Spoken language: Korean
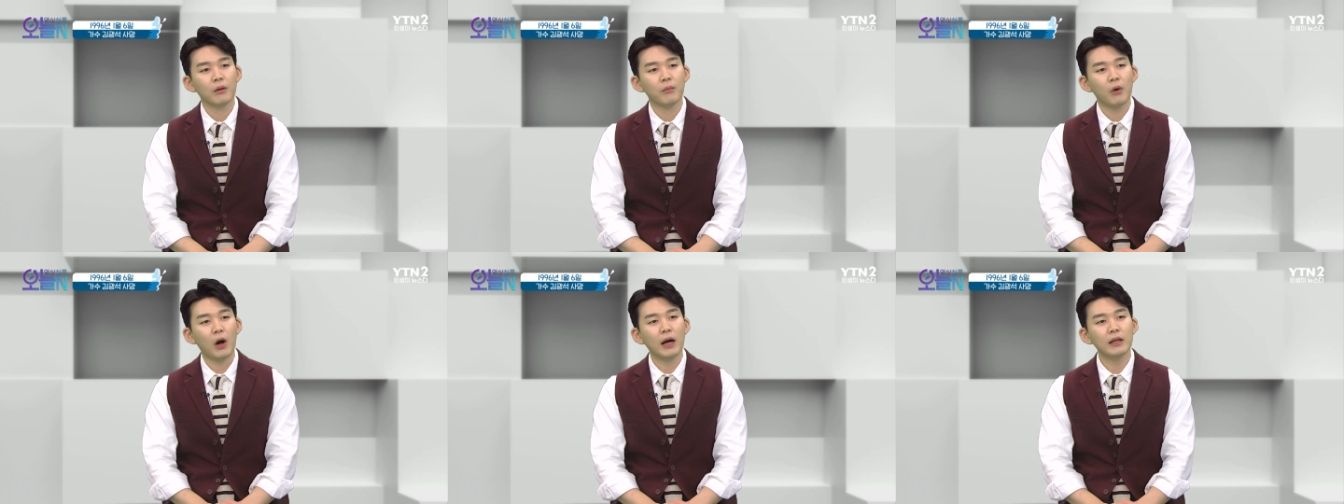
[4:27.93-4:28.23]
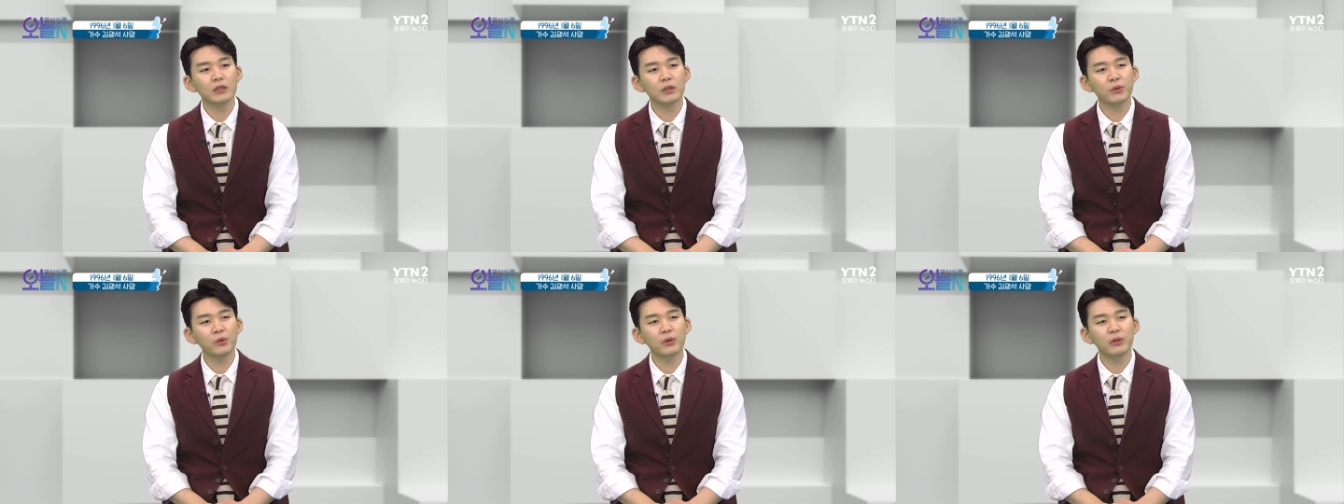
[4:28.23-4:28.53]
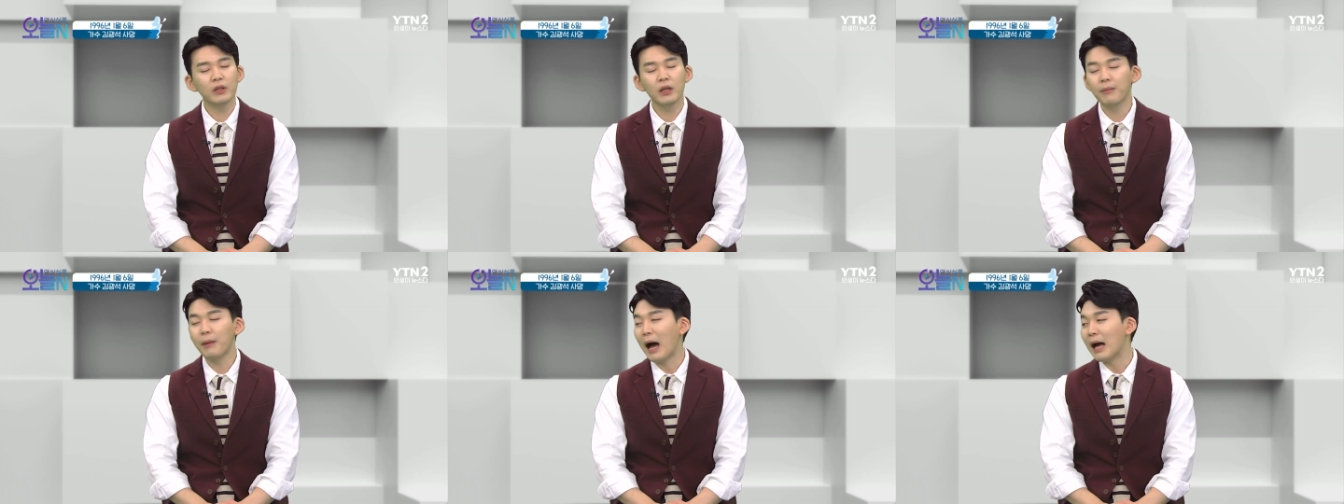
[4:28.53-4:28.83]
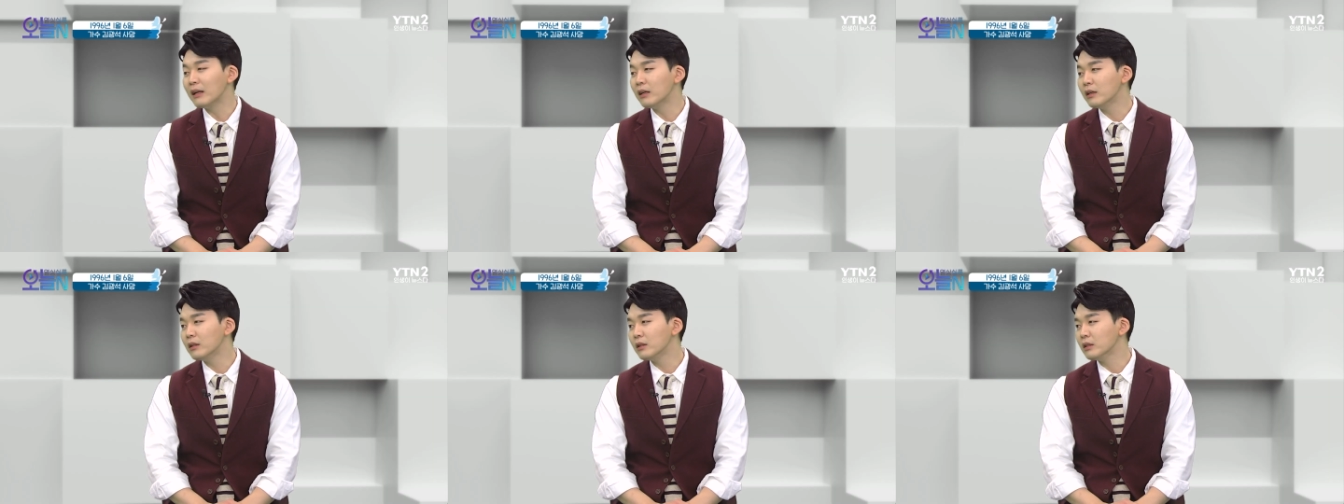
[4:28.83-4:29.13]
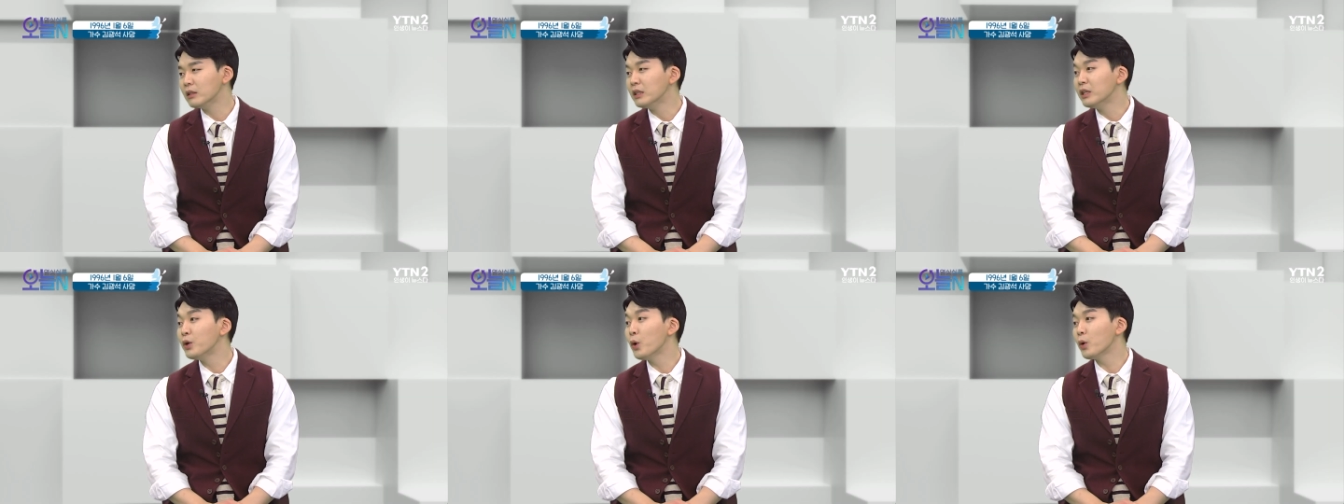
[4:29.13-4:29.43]
뭐 아직도 근데 많은
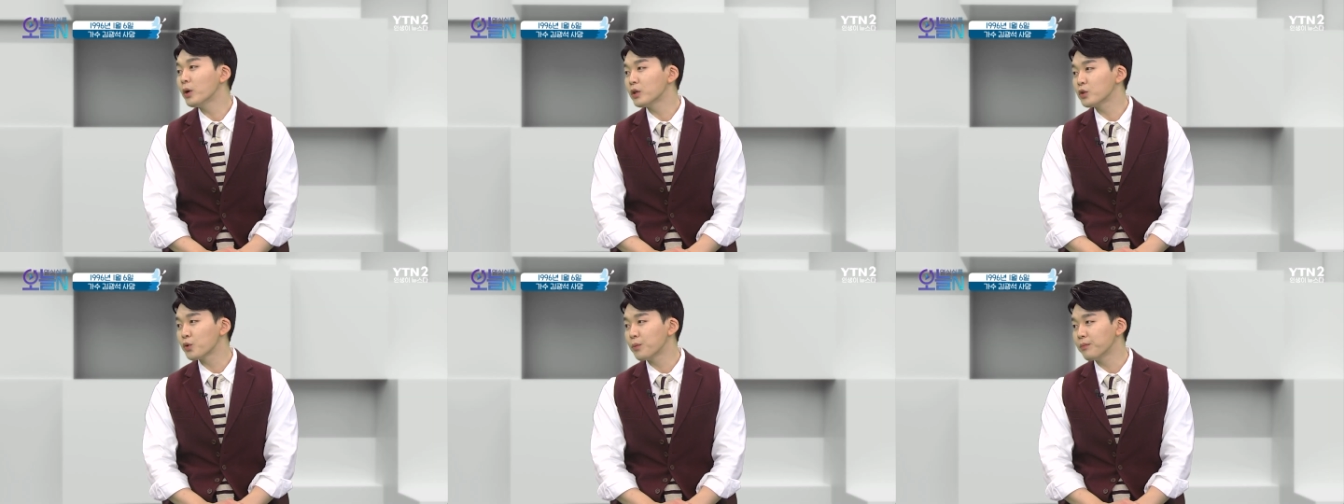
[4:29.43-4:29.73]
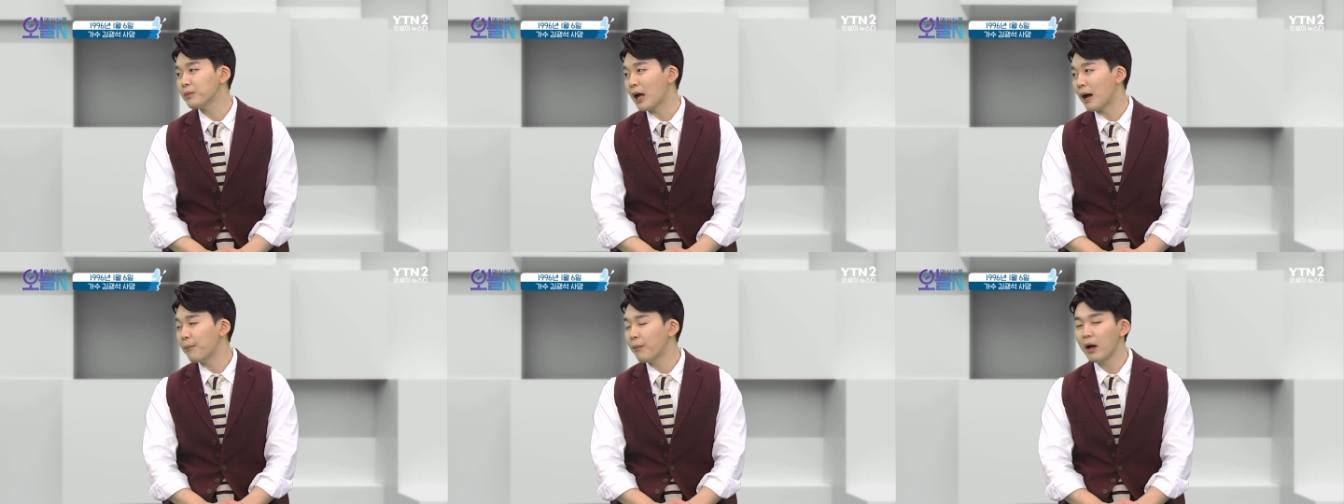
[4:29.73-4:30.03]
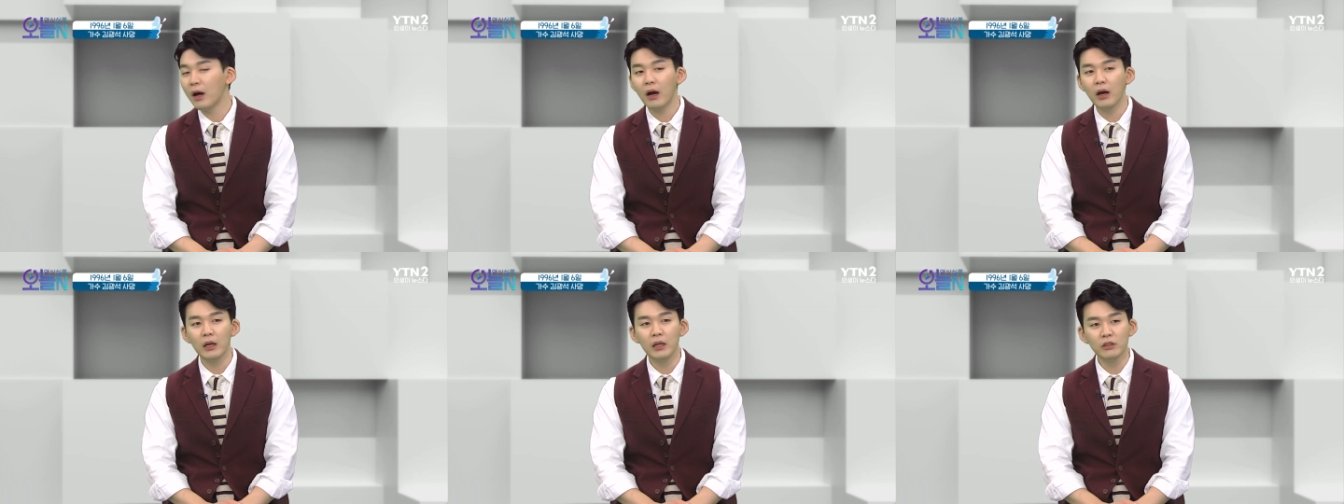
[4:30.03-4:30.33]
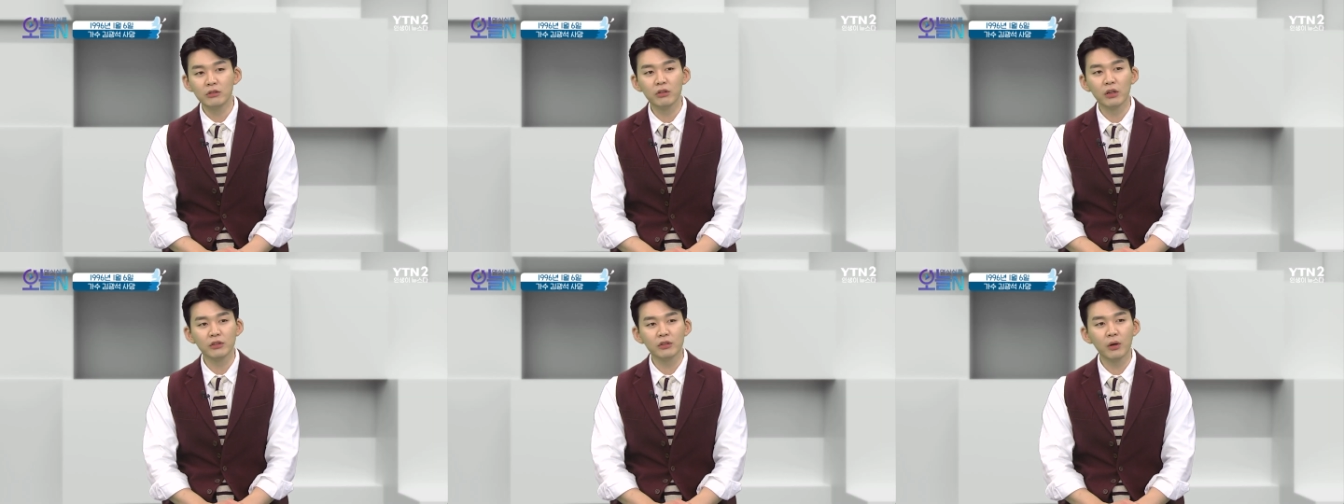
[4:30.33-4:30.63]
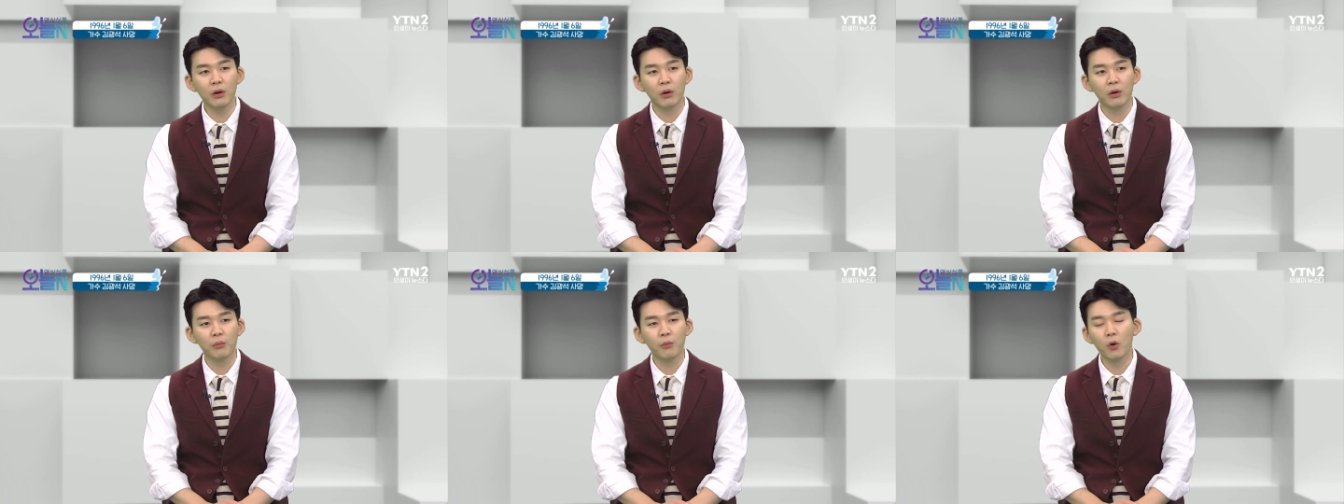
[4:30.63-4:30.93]
의혹이 좀 남아
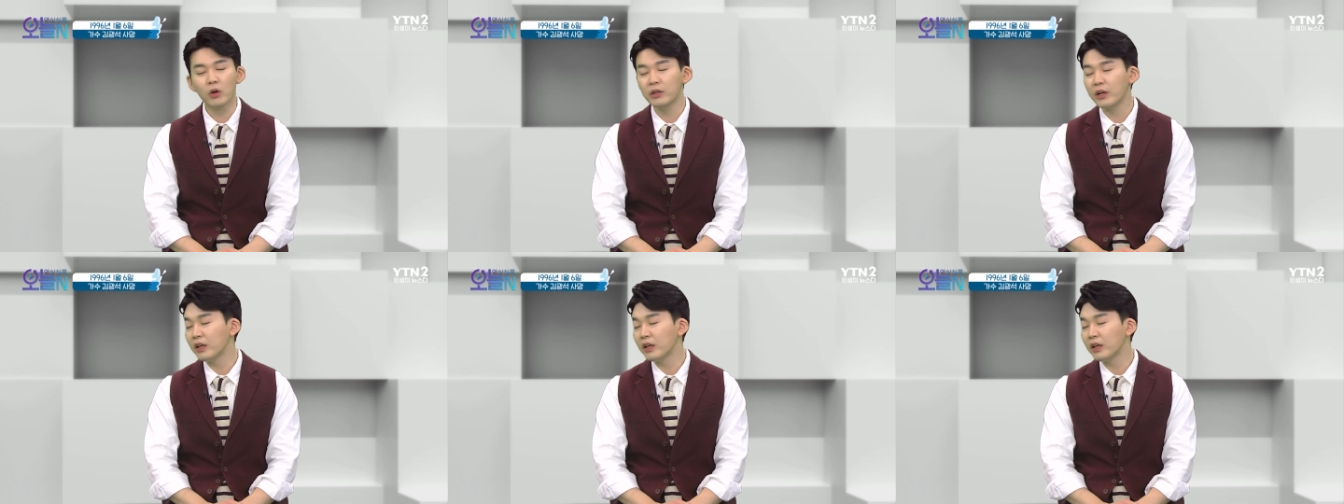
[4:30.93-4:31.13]
있어서 뭐 네.